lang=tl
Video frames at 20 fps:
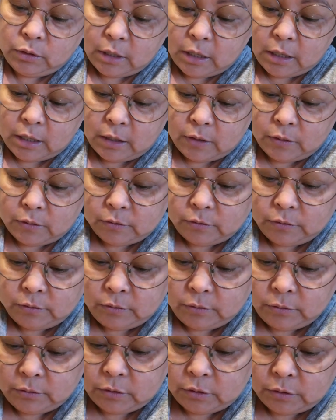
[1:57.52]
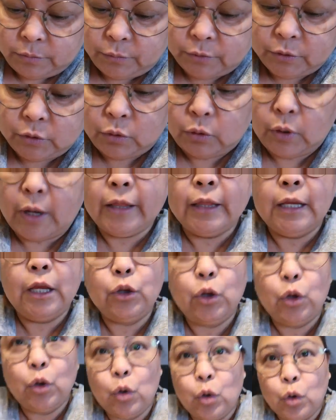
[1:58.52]
na ano, so
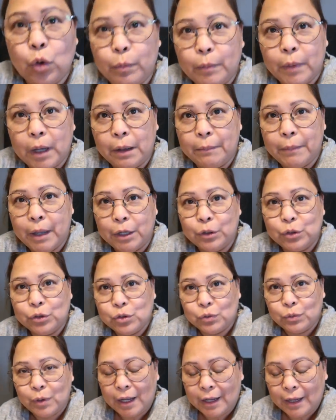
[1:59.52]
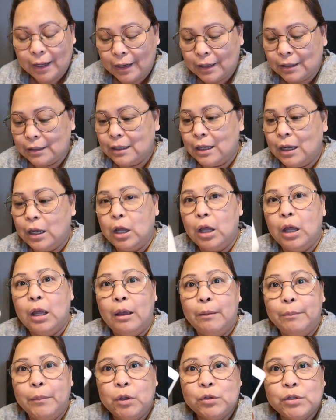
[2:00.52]
andito yung mga minus 1
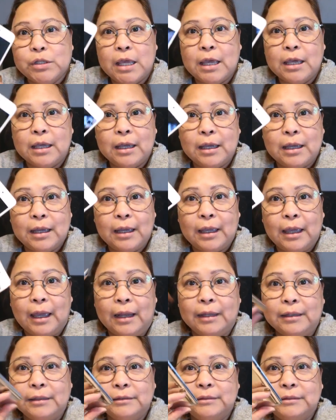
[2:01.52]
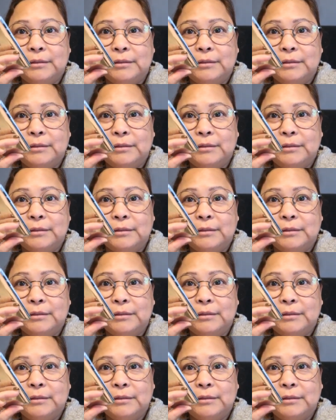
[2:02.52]
music, ayan,